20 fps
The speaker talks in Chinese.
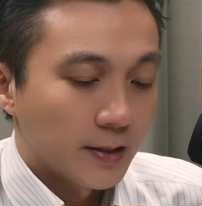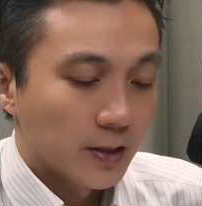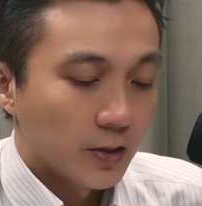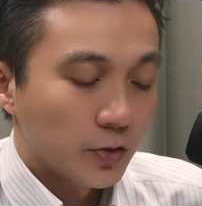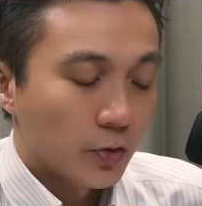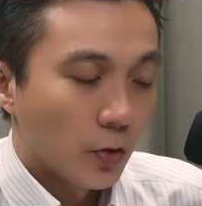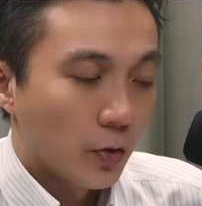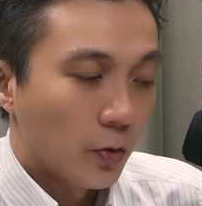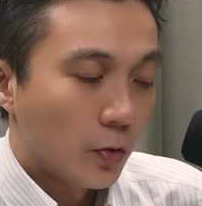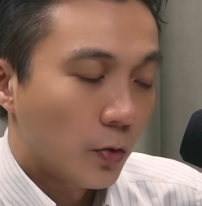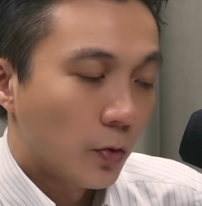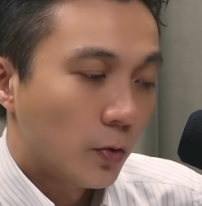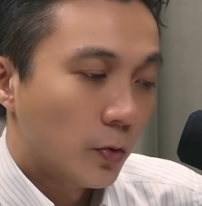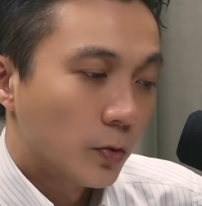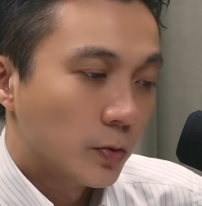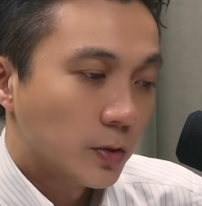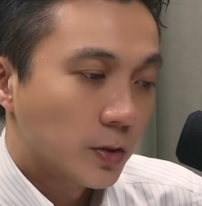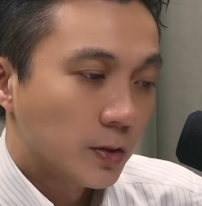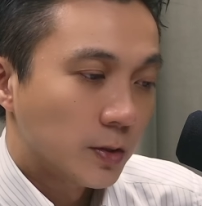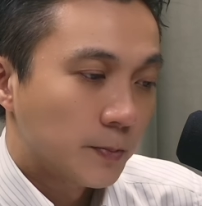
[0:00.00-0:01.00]
这
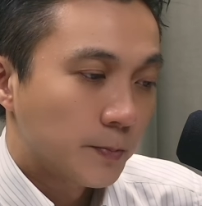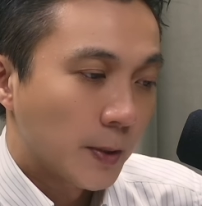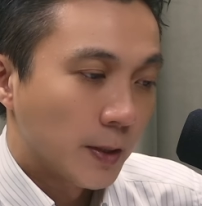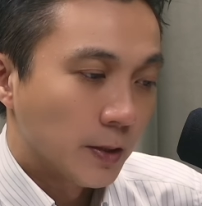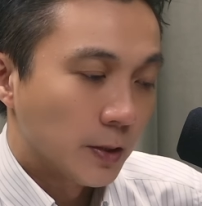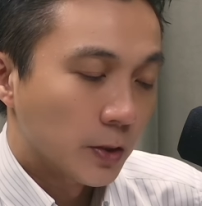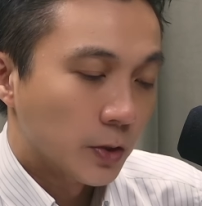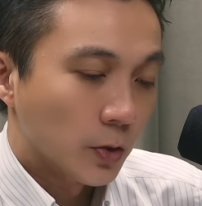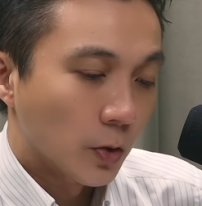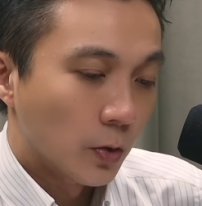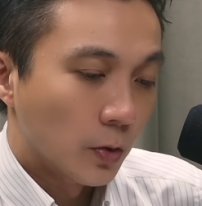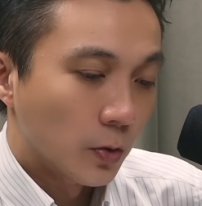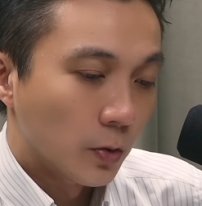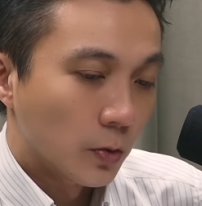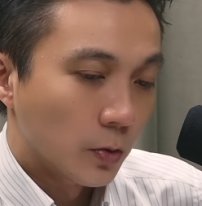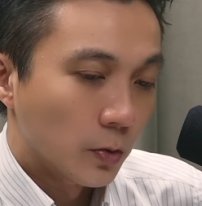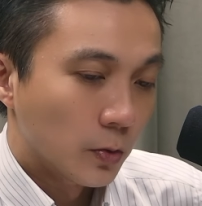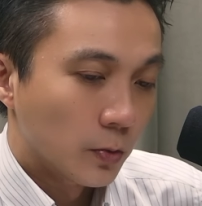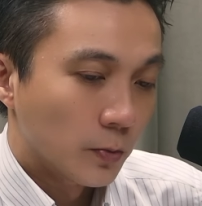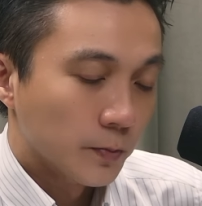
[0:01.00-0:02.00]
都是本
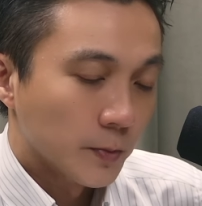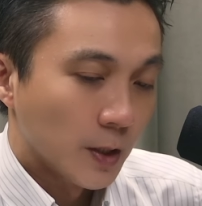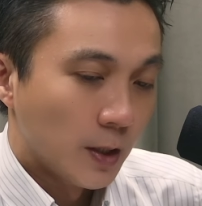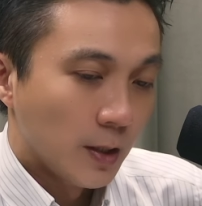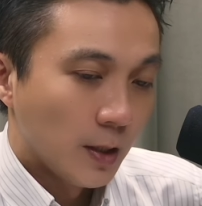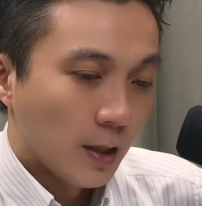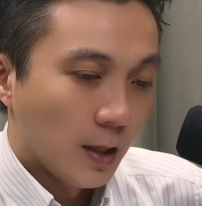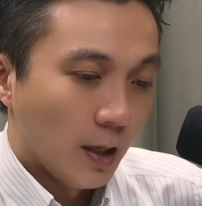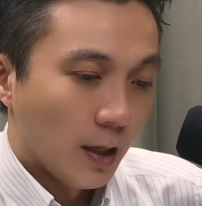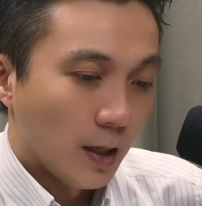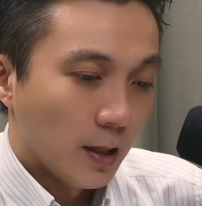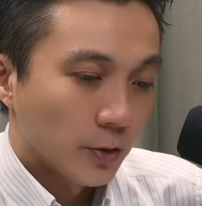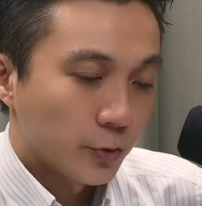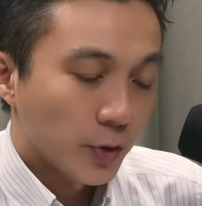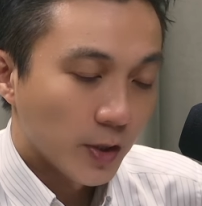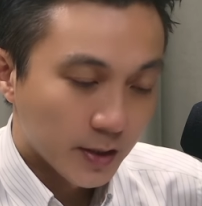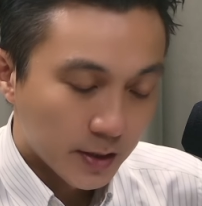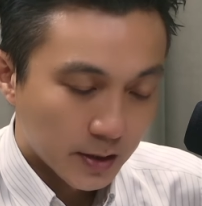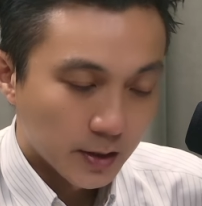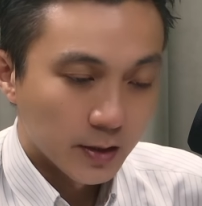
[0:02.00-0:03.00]
周。啊，
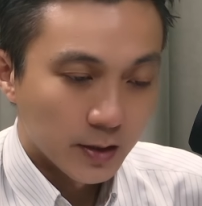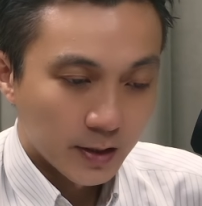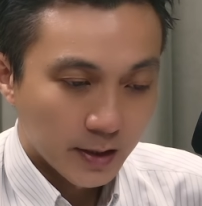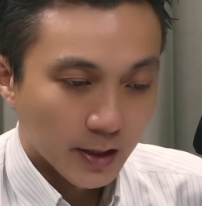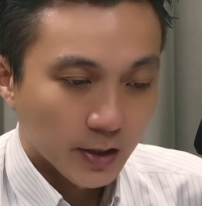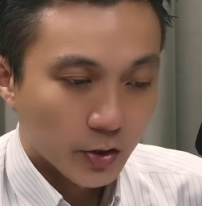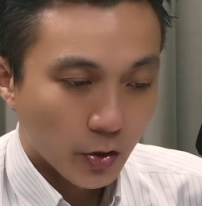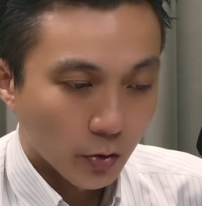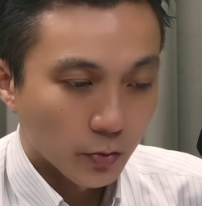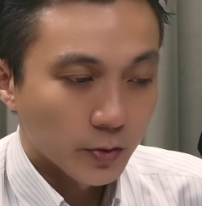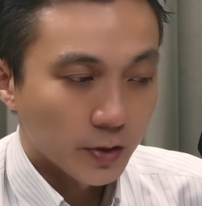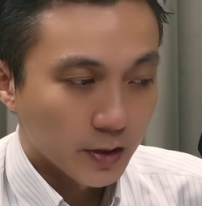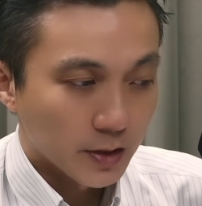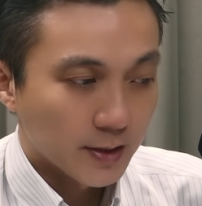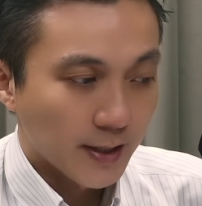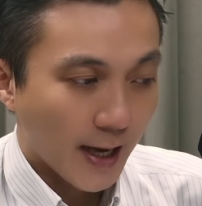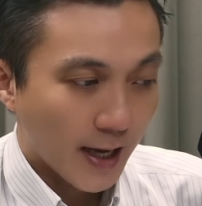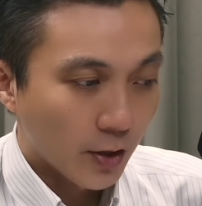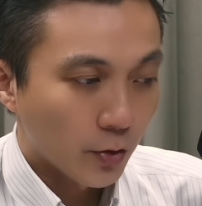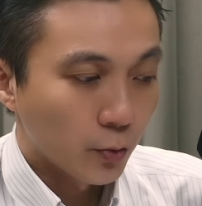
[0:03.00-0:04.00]
最直接冲击
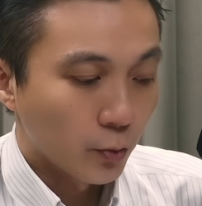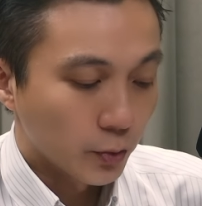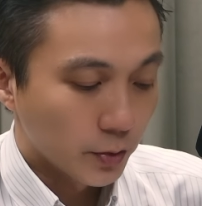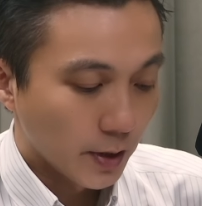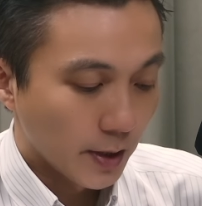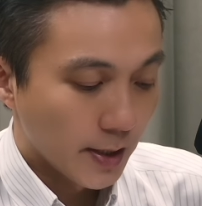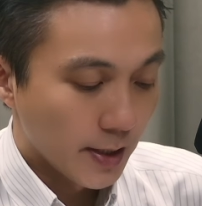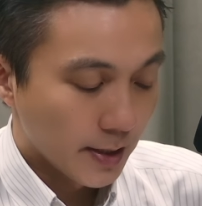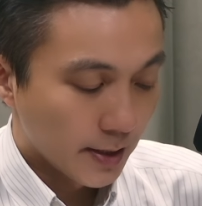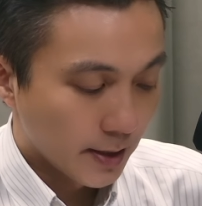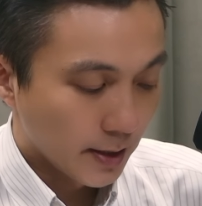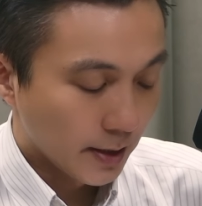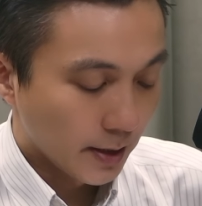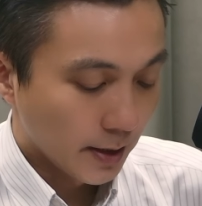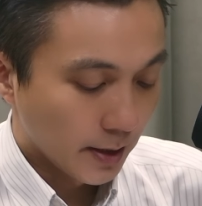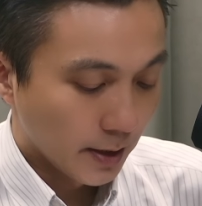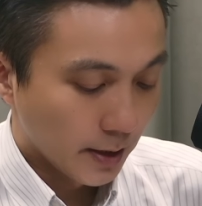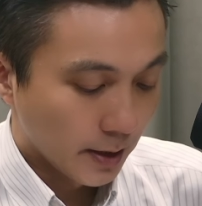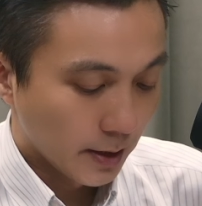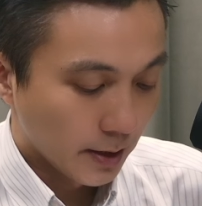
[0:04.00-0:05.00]
台股的一
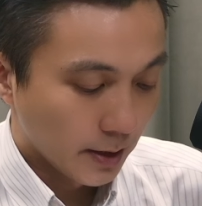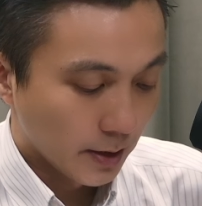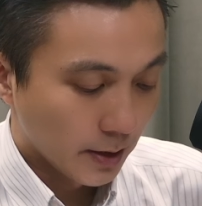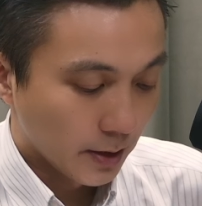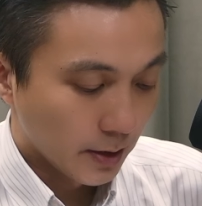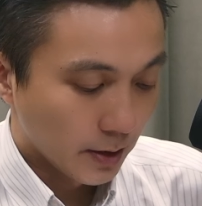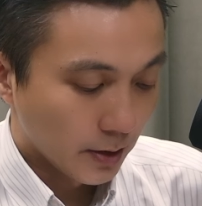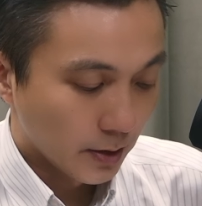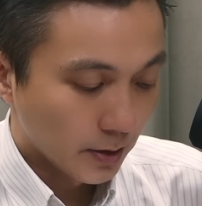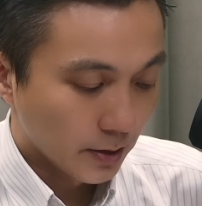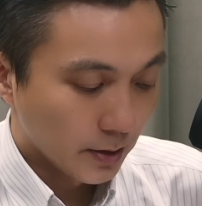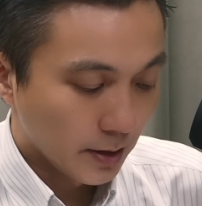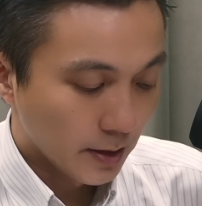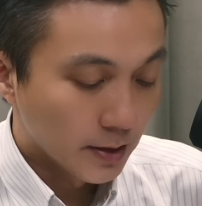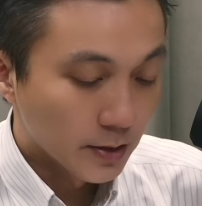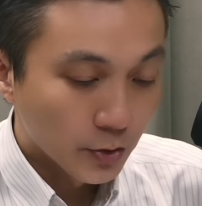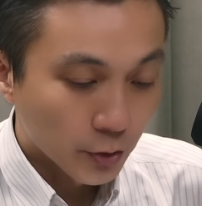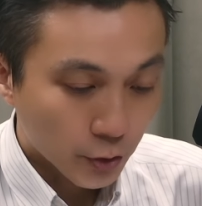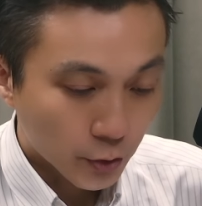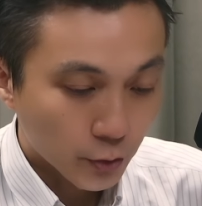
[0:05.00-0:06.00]
个
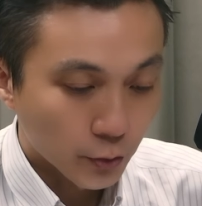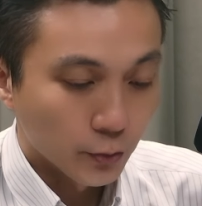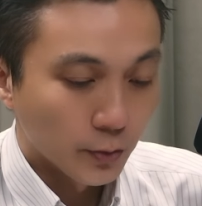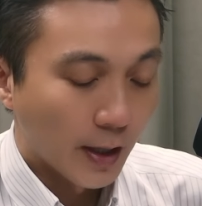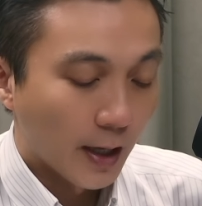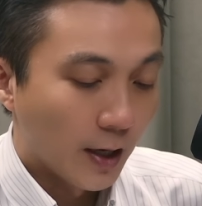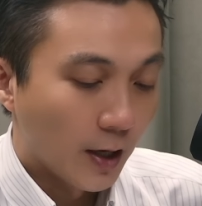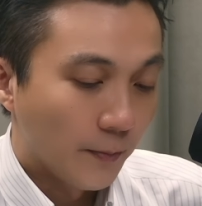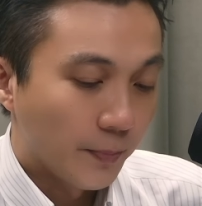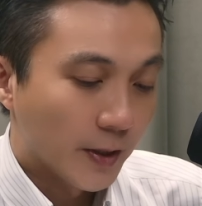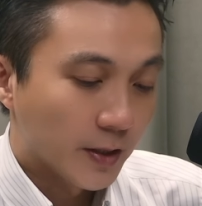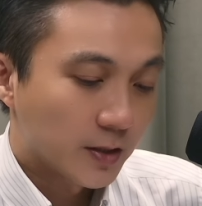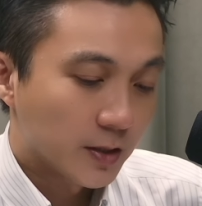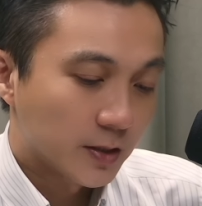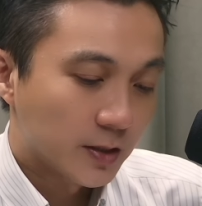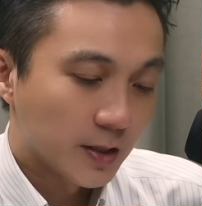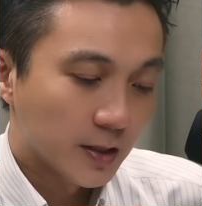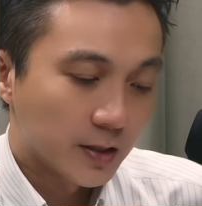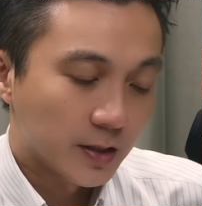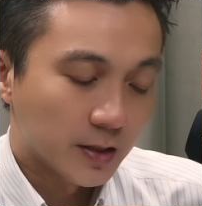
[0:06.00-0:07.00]
因素了啊。那这
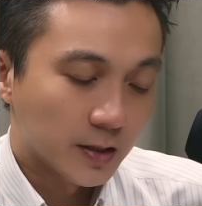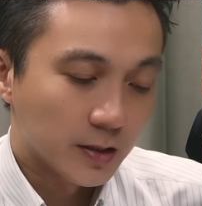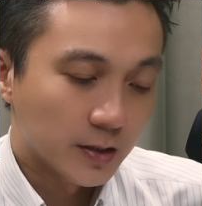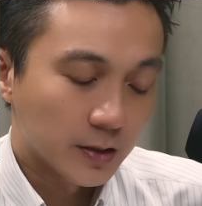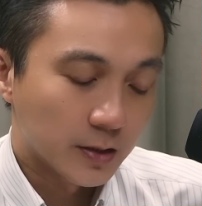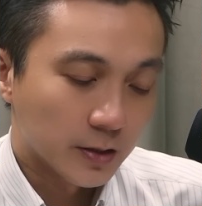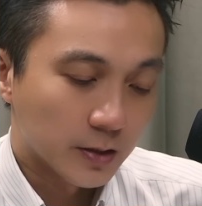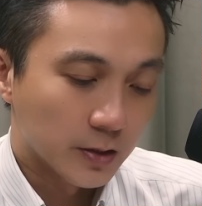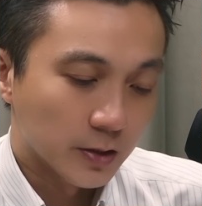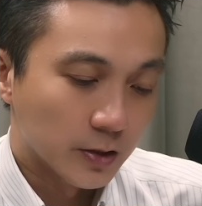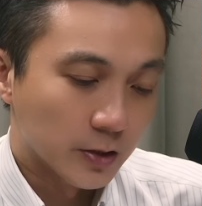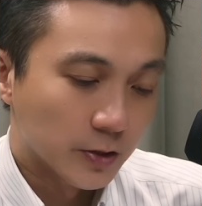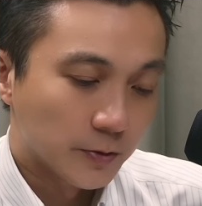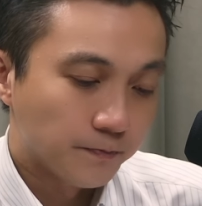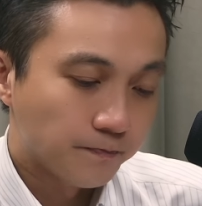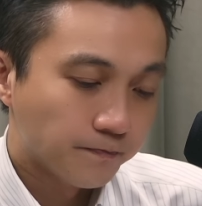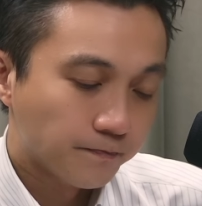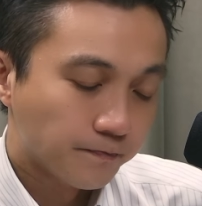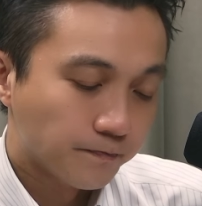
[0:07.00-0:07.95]
些其实